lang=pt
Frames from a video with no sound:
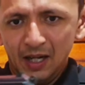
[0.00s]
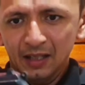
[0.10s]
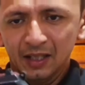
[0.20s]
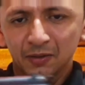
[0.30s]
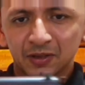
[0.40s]

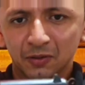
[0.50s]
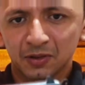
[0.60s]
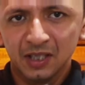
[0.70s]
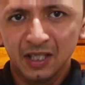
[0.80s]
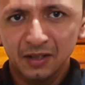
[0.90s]
aqui o
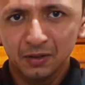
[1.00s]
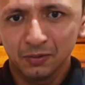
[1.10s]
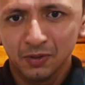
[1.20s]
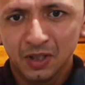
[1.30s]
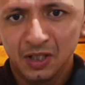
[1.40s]
seu
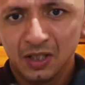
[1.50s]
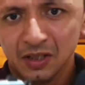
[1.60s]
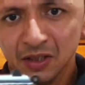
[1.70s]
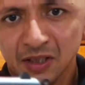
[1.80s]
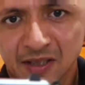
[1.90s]
cilindro
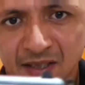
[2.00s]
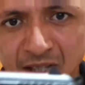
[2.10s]
de